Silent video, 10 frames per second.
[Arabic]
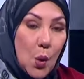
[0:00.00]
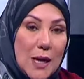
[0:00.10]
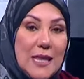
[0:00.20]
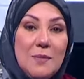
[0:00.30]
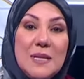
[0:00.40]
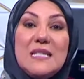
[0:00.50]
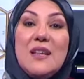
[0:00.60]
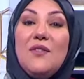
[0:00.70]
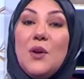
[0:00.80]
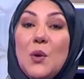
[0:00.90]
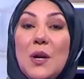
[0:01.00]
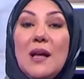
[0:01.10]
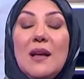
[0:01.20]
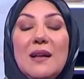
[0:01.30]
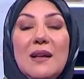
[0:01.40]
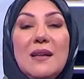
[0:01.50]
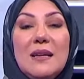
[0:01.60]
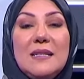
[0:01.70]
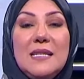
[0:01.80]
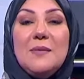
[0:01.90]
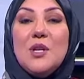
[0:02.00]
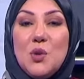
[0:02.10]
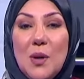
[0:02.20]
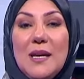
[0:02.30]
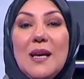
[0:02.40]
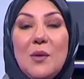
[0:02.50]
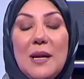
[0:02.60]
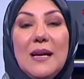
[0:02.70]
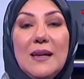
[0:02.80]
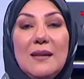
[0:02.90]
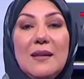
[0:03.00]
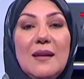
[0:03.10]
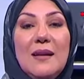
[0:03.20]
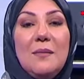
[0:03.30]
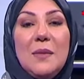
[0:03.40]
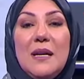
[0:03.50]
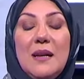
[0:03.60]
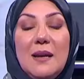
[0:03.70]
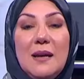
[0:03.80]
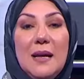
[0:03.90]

وهذه البسطه فلورا آه، قديمه شويه ولكن آه، من